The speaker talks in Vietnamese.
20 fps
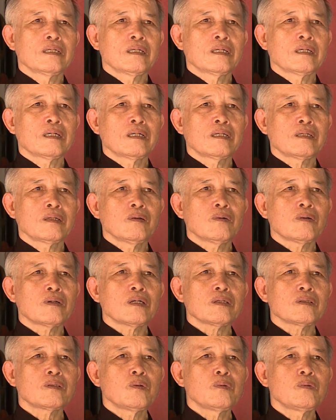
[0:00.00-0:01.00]
à, đỗ
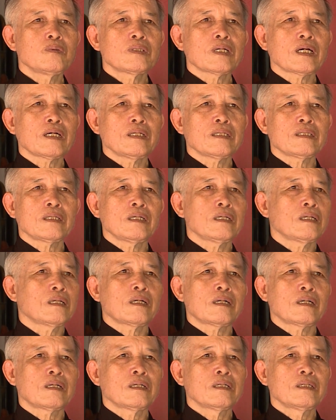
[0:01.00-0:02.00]
khắc trung dạy thì
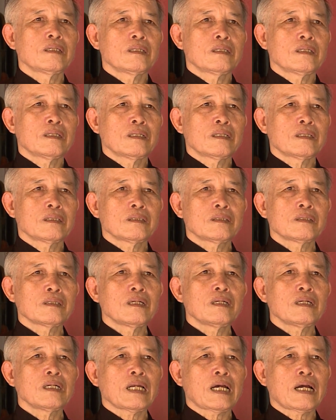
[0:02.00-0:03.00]
là à,
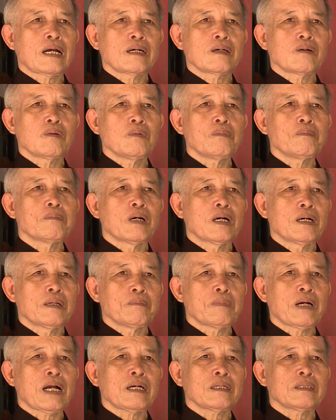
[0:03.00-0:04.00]
dân làng cũng
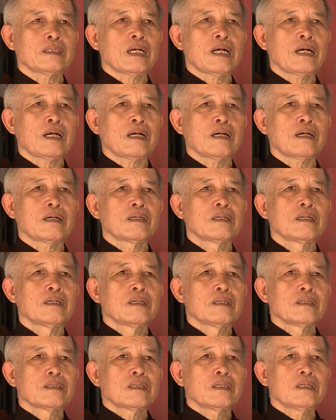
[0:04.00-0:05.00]
mở mang ra
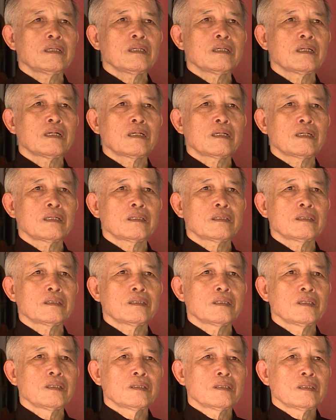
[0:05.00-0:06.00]
cái
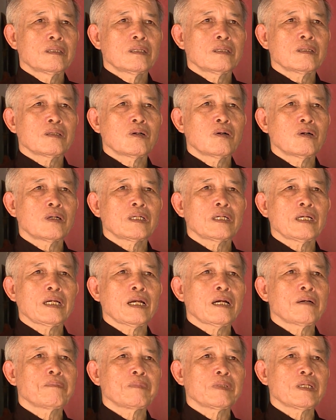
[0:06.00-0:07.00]
ờ, con
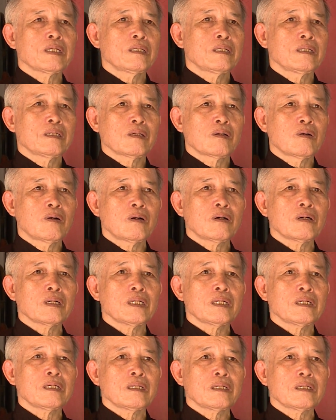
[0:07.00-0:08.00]
em thì có
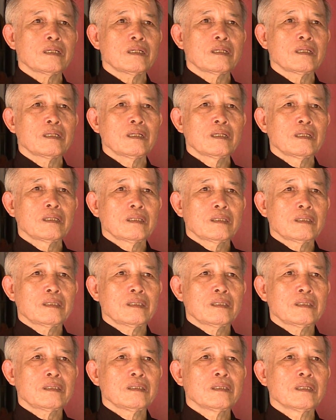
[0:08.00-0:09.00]
cái
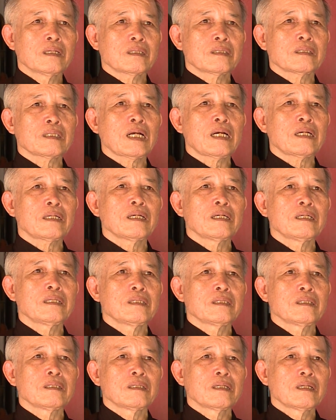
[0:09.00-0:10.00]
được gia
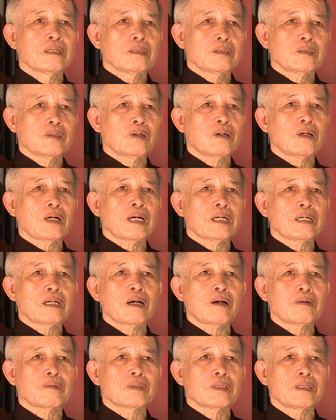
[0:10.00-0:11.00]
đình cho
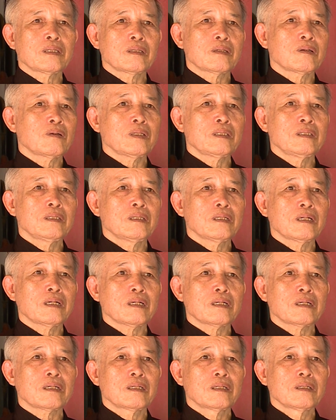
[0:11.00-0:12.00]
ăn học thì coi như
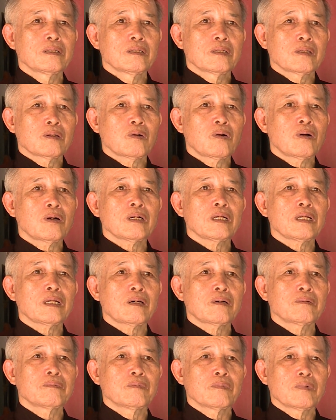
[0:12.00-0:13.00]
là có cái
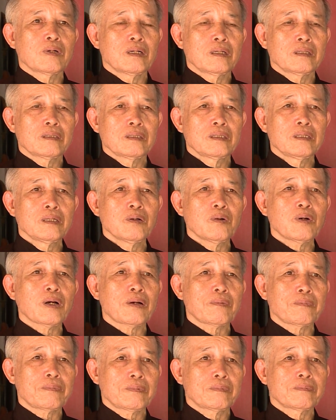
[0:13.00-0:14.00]
lòng hiếu
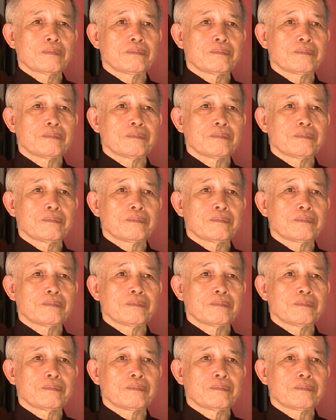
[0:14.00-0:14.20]
học